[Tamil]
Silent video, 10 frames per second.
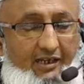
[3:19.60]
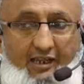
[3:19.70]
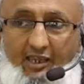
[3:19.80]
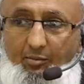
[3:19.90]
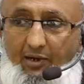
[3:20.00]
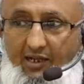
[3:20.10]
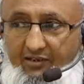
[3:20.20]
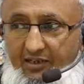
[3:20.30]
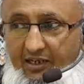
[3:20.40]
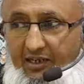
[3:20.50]
சிறந்த
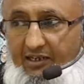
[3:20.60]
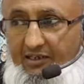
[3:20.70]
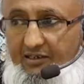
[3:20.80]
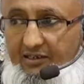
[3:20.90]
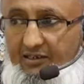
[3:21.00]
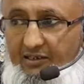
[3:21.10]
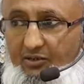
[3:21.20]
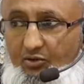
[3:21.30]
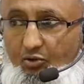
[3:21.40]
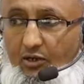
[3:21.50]
மனசு இல்லை
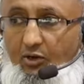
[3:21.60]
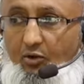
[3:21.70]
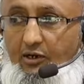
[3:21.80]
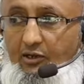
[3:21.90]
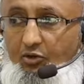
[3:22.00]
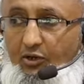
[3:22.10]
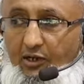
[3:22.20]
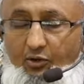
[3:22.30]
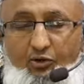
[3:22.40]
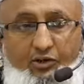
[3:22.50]
தூர நோக்கு
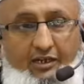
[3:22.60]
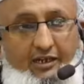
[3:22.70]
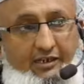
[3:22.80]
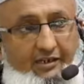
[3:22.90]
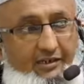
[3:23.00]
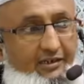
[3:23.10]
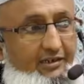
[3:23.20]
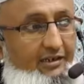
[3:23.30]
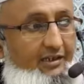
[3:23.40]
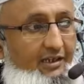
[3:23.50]
தொலைநோக்கு இல்லை
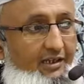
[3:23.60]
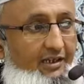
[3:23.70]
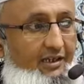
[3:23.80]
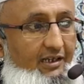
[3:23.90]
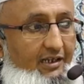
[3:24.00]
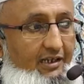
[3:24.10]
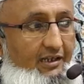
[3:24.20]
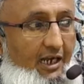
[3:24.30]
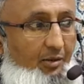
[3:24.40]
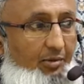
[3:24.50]

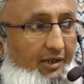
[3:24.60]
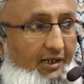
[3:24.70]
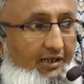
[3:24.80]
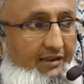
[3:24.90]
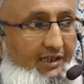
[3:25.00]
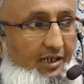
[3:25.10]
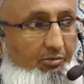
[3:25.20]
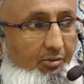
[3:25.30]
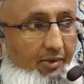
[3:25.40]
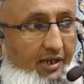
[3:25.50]
தான் பெற்ற இந்த
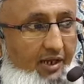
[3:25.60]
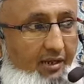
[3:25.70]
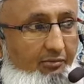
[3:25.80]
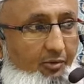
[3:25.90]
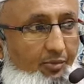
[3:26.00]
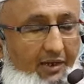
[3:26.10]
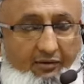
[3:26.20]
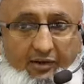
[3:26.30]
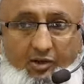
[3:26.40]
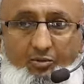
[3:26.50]
இன்பம் மையகமும் பெற
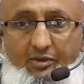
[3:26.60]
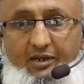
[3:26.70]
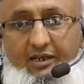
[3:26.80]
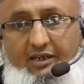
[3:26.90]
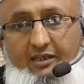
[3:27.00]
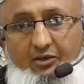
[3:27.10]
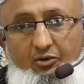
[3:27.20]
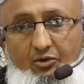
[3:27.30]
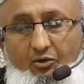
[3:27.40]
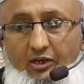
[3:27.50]
வேண்டும் என்ற
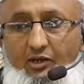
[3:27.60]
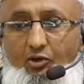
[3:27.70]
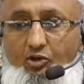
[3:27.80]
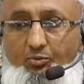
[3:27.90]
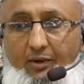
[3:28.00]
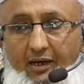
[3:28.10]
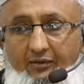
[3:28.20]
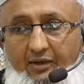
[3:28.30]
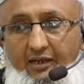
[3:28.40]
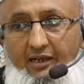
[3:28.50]
தொலைநோக்கு
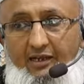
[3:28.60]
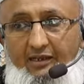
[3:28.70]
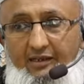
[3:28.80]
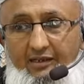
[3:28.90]
பார்வை இல்லை